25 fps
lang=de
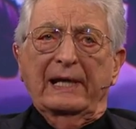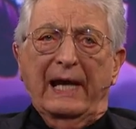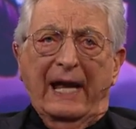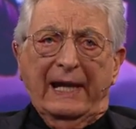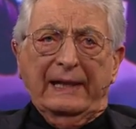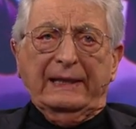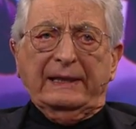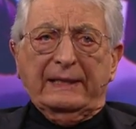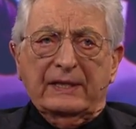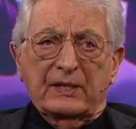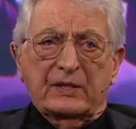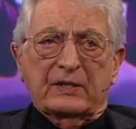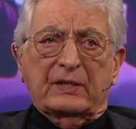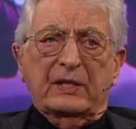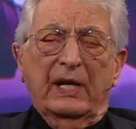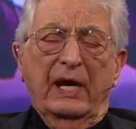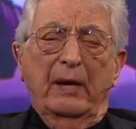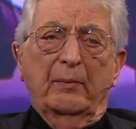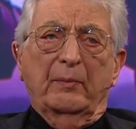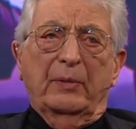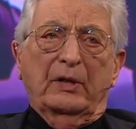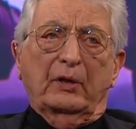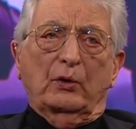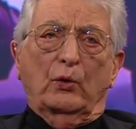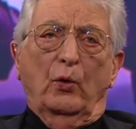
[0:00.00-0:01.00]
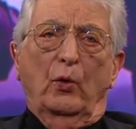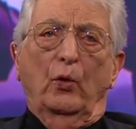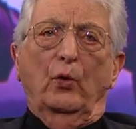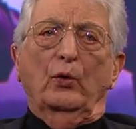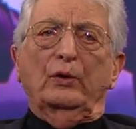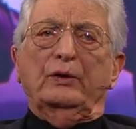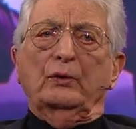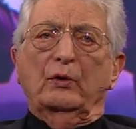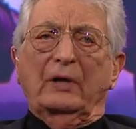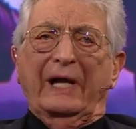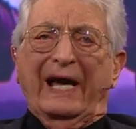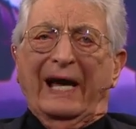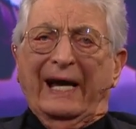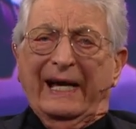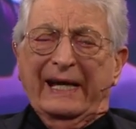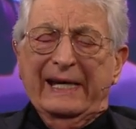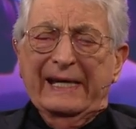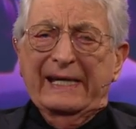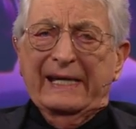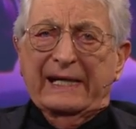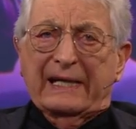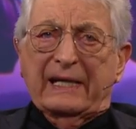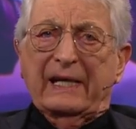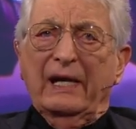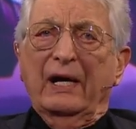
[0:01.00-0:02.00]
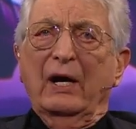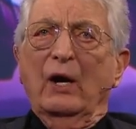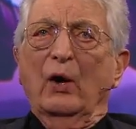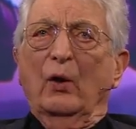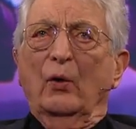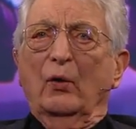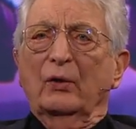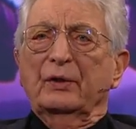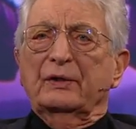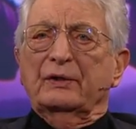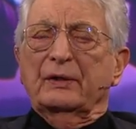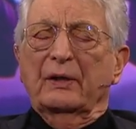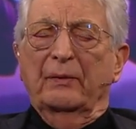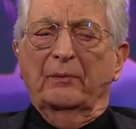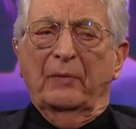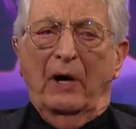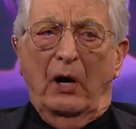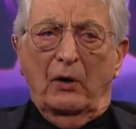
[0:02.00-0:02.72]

Land ist bedroht, Krieg und äh,